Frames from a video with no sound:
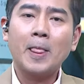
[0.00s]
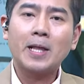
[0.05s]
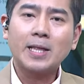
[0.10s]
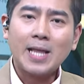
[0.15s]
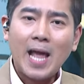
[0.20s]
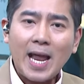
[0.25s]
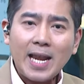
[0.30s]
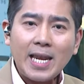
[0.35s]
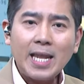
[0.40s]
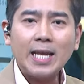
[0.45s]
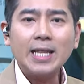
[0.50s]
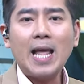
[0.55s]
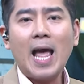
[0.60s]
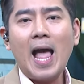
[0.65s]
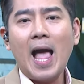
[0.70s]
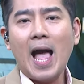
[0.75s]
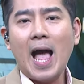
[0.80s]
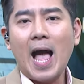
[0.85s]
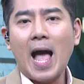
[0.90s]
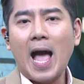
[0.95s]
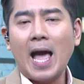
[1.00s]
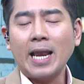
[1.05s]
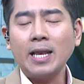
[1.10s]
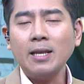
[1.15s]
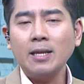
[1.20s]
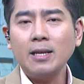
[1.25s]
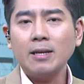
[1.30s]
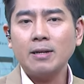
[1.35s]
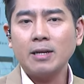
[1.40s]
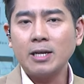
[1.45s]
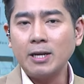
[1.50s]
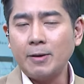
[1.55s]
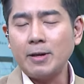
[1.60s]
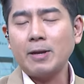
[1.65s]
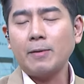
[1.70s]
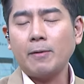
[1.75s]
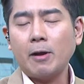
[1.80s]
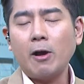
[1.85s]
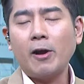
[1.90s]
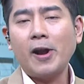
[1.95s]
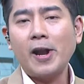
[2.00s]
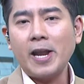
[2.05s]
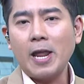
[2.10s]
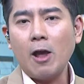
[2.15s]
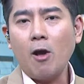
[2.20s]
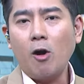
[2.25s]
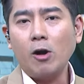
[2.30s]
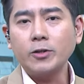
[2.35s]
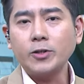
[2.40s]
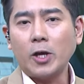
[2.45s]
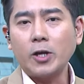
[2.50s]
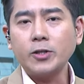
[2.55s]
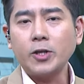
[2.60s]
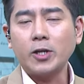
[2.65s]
ท่านหนีทหารคือกรณีของส